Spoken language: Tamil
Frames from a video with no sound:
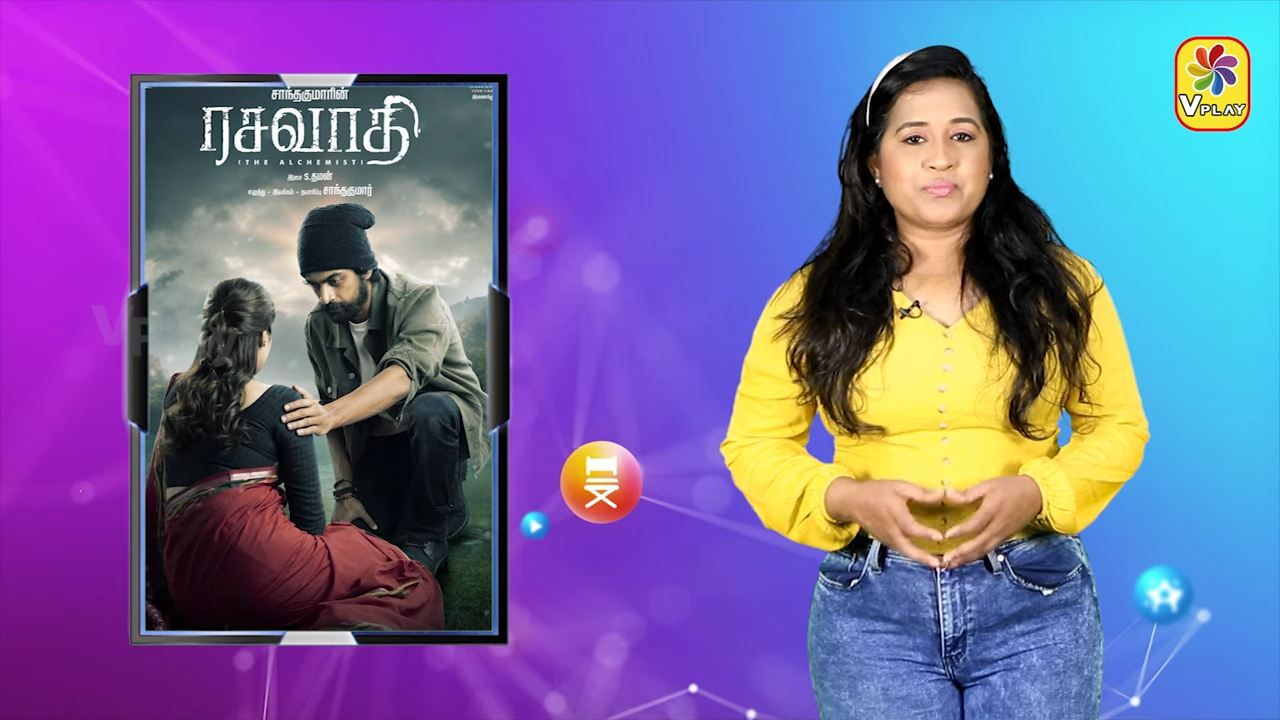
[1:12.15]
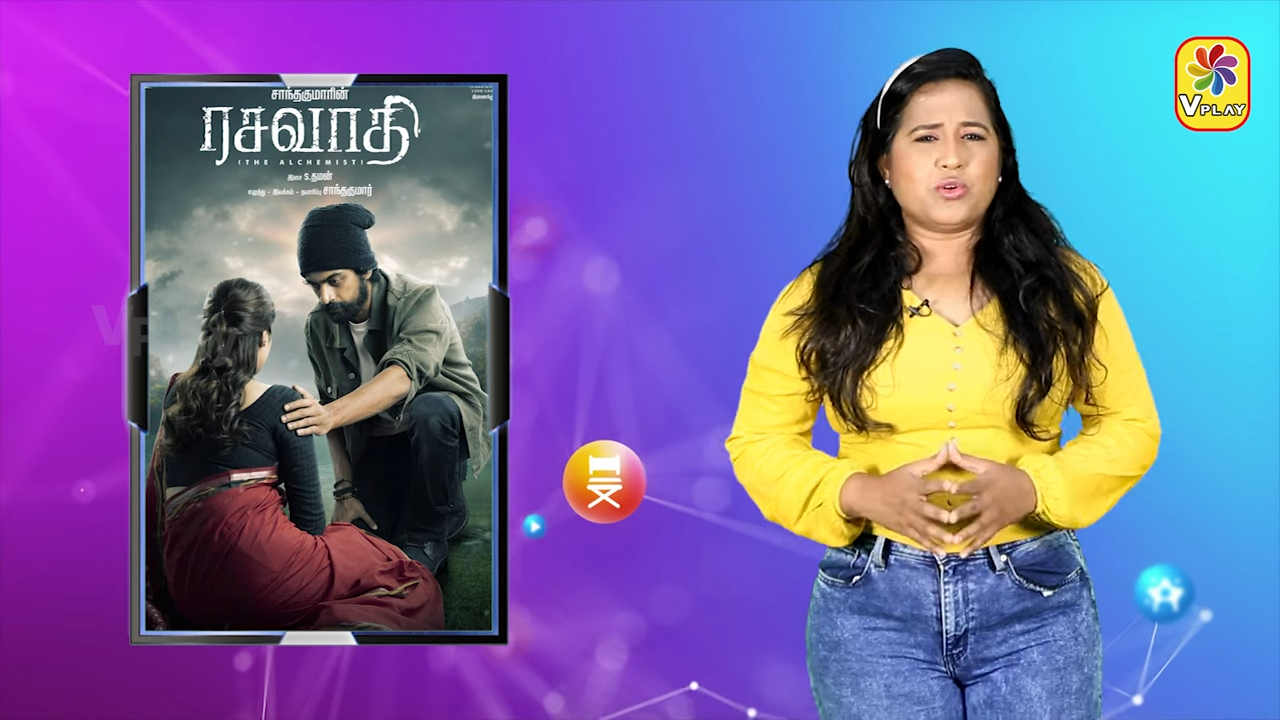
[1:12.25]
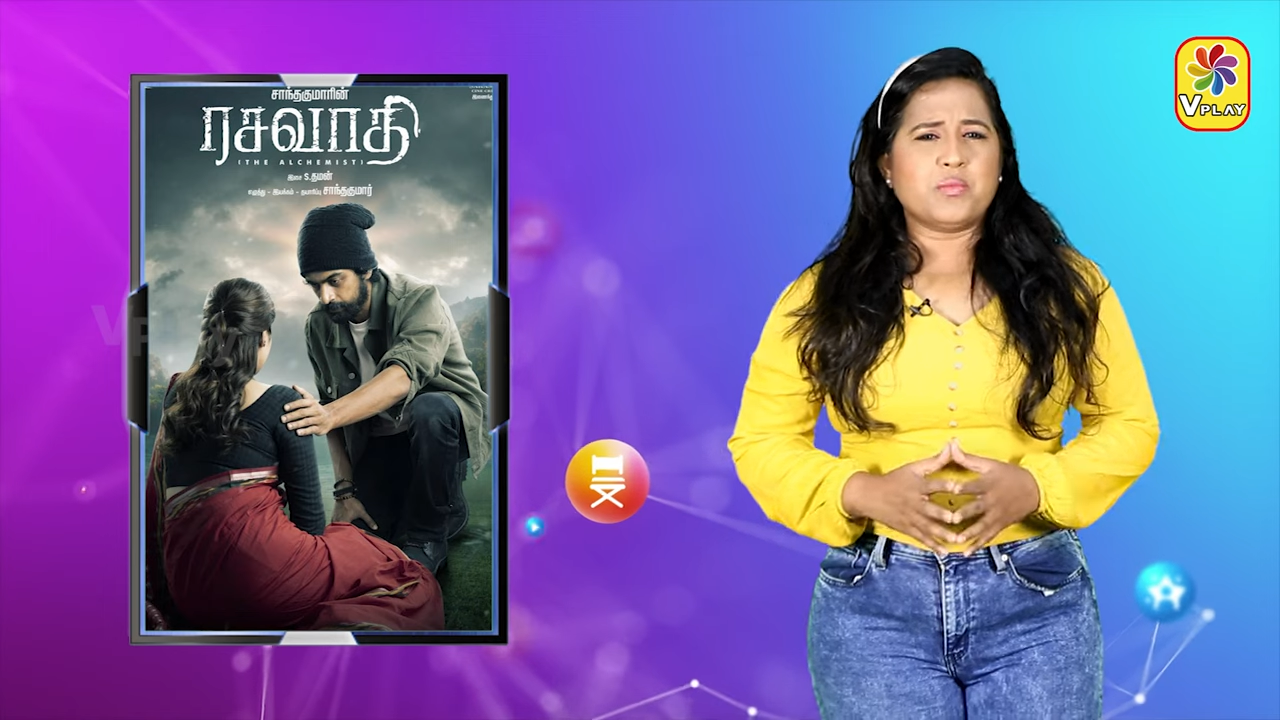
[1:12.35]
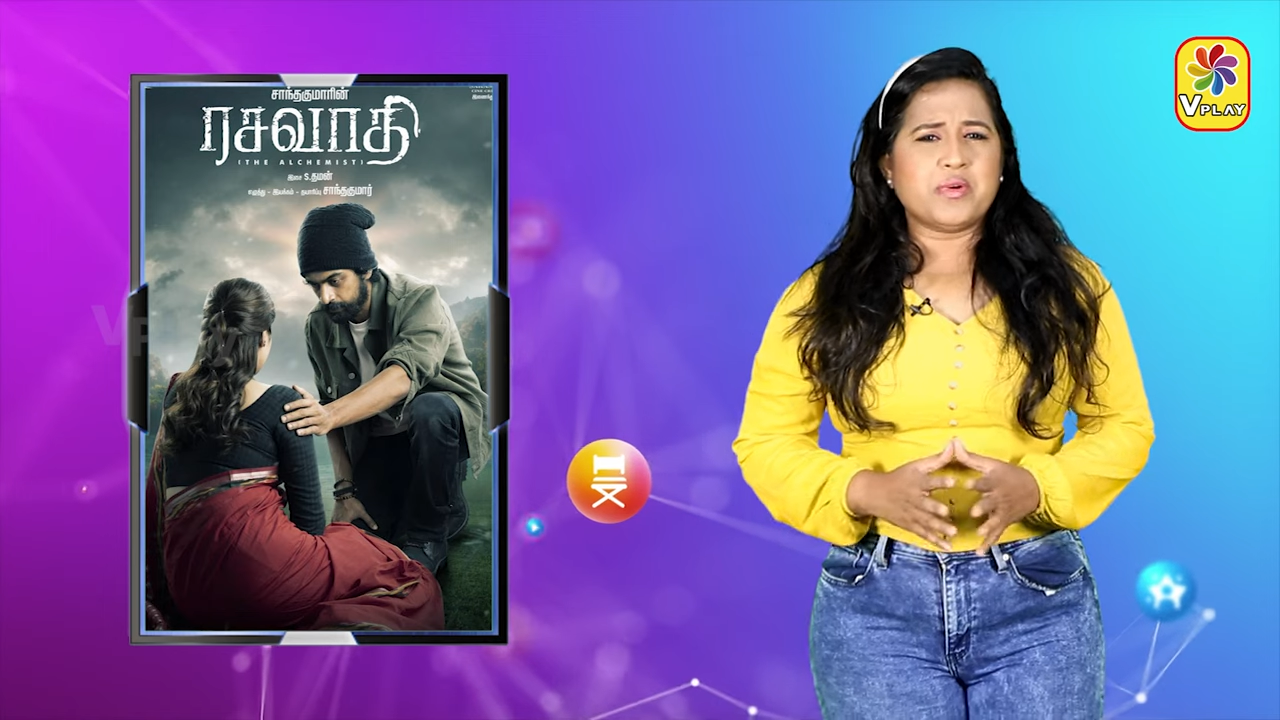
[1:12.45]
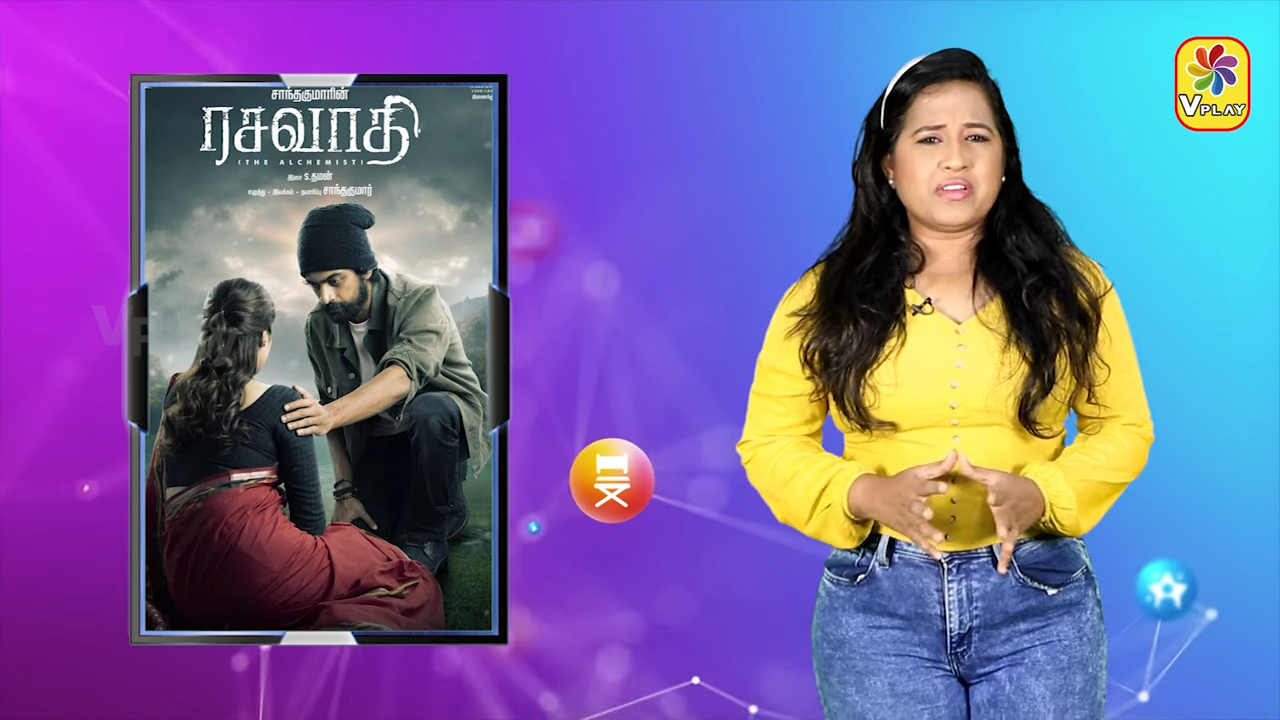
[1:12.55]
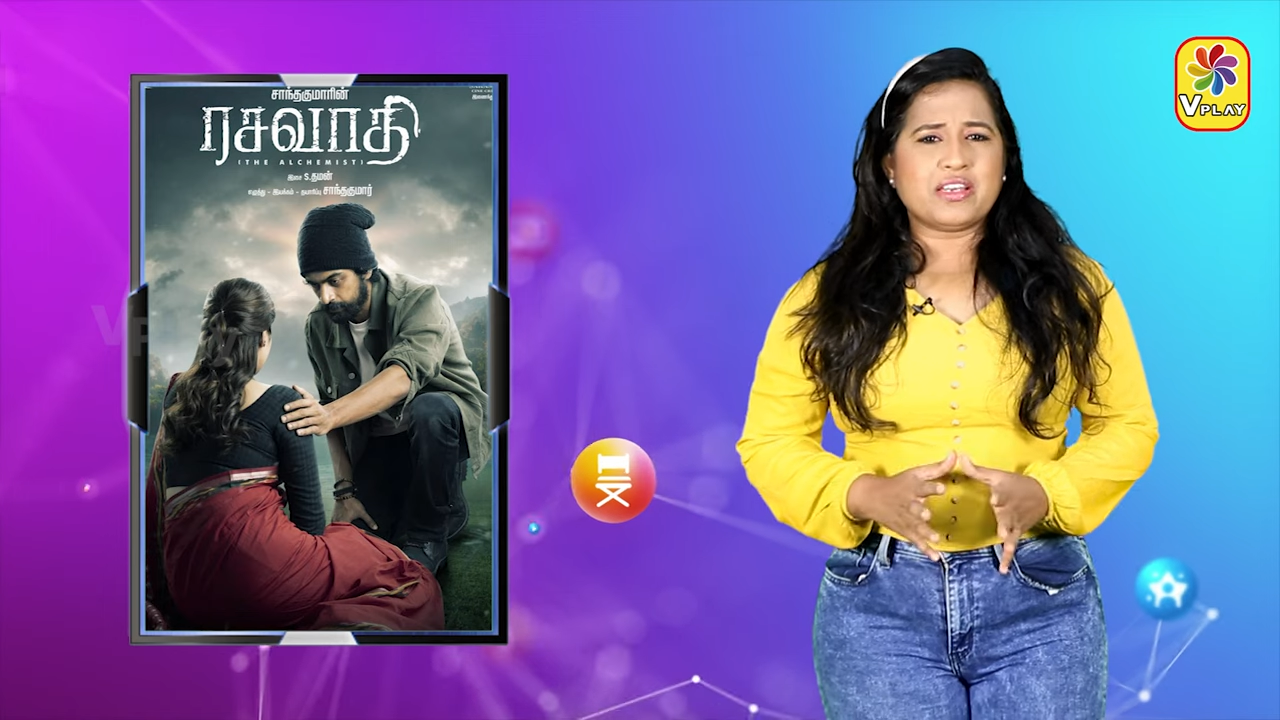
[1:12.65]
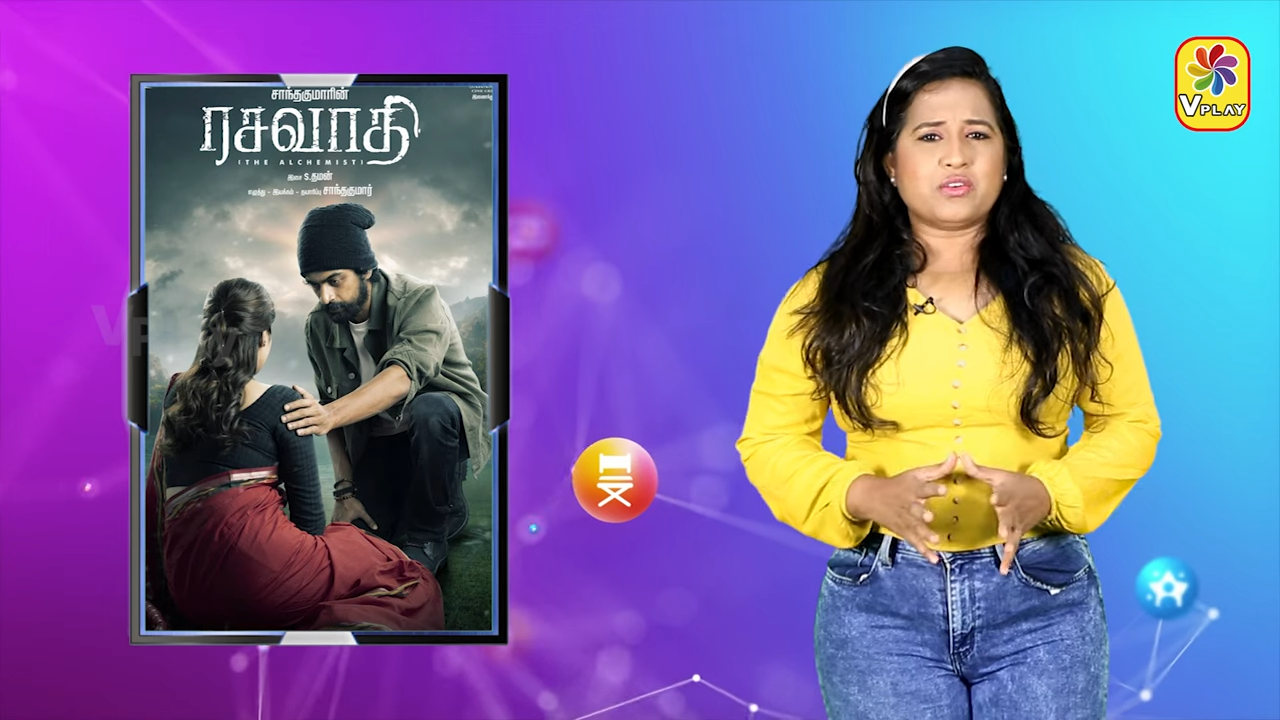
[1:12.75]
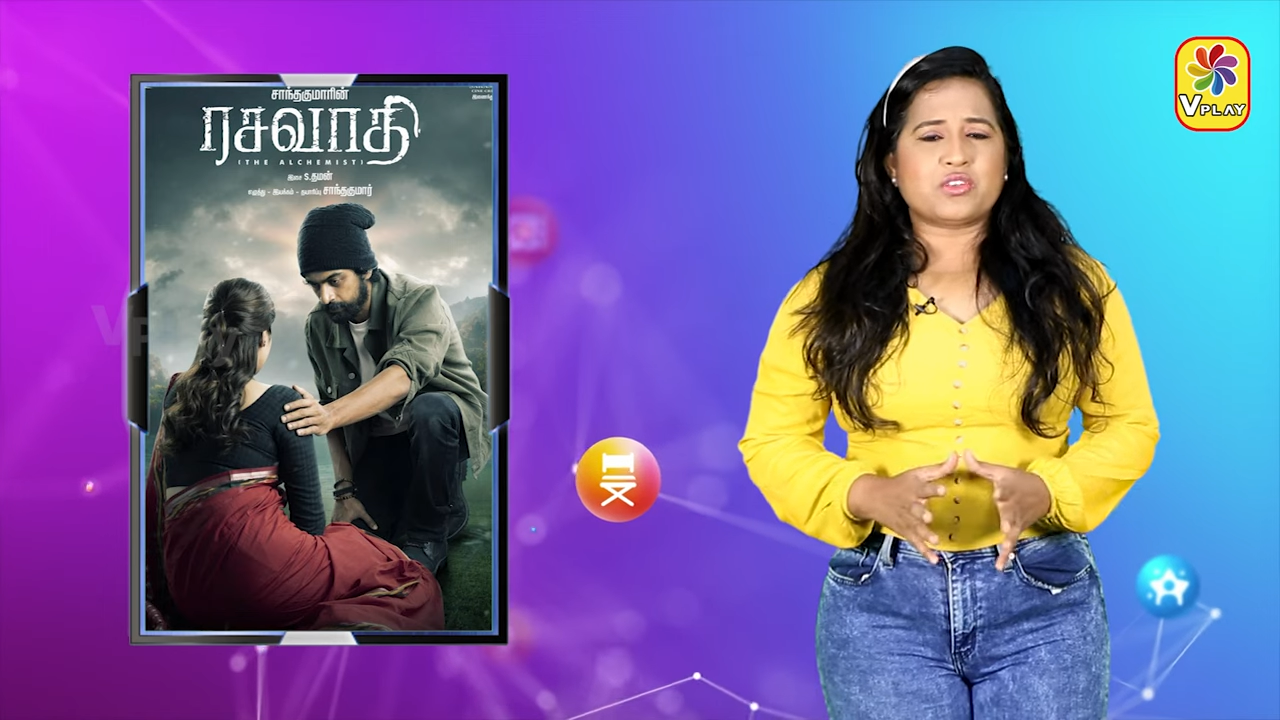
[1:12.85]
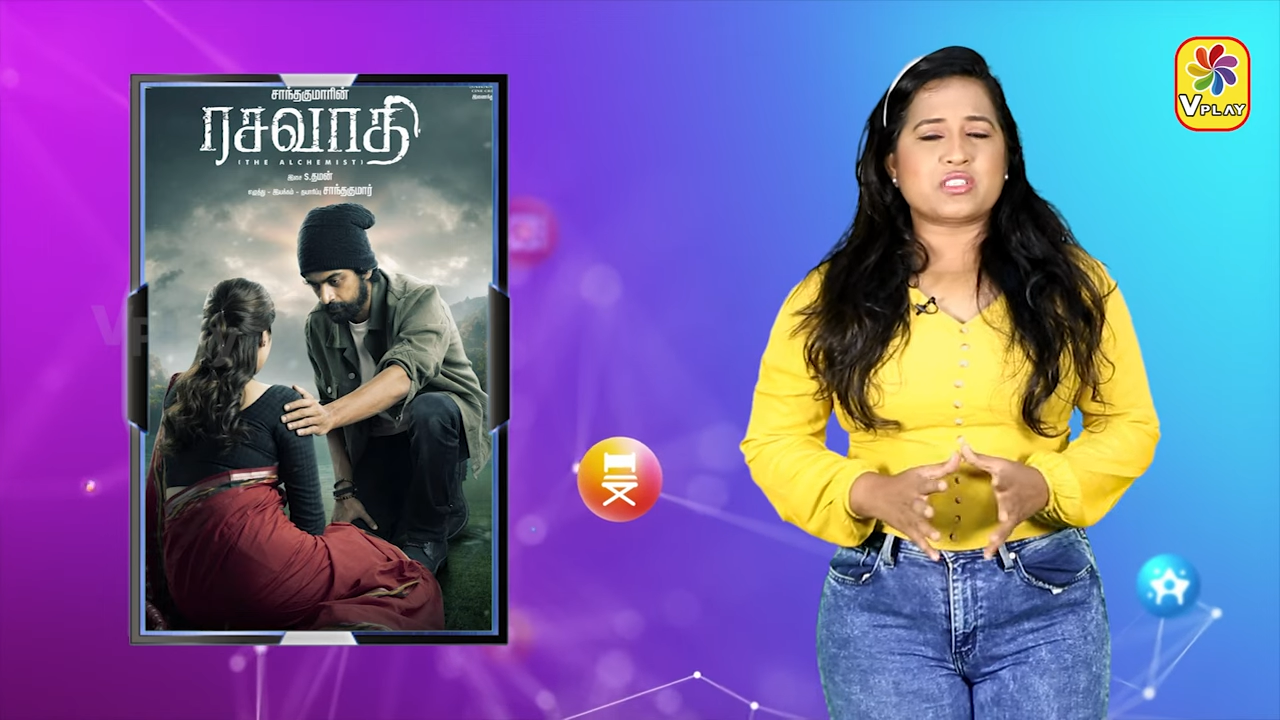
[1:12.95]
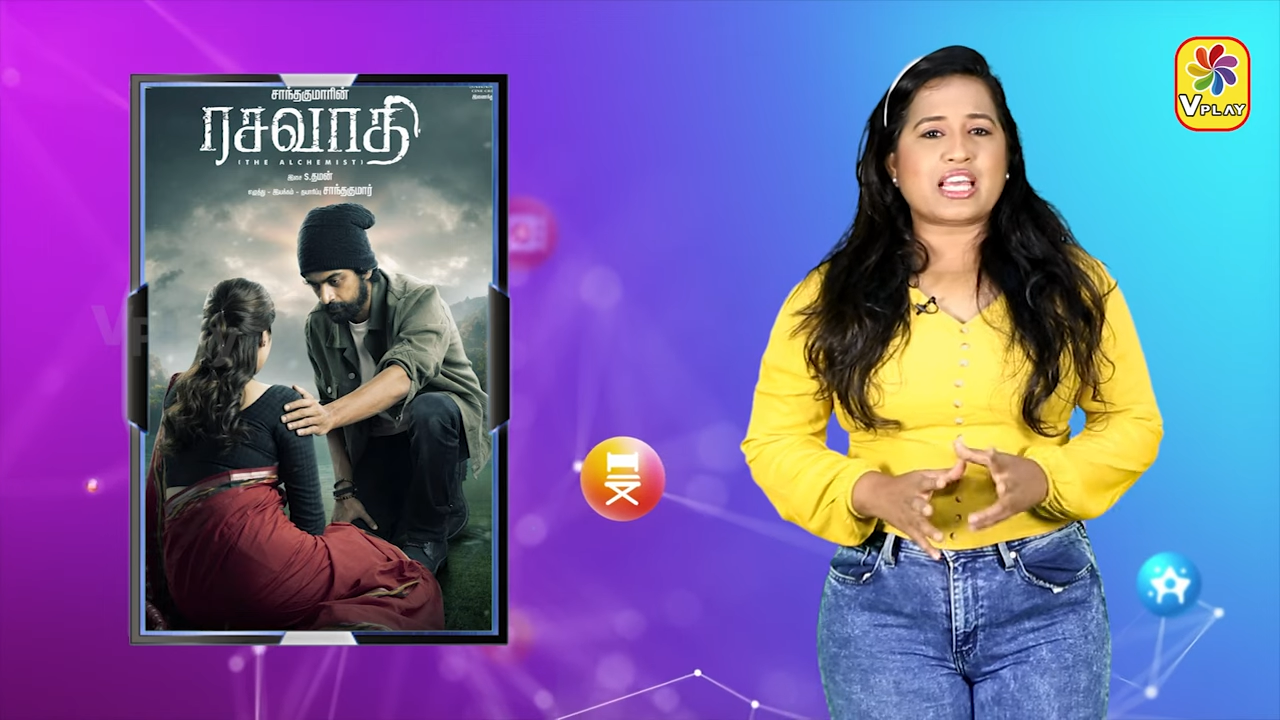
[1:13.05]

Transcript: ரொம்பவே ஒரு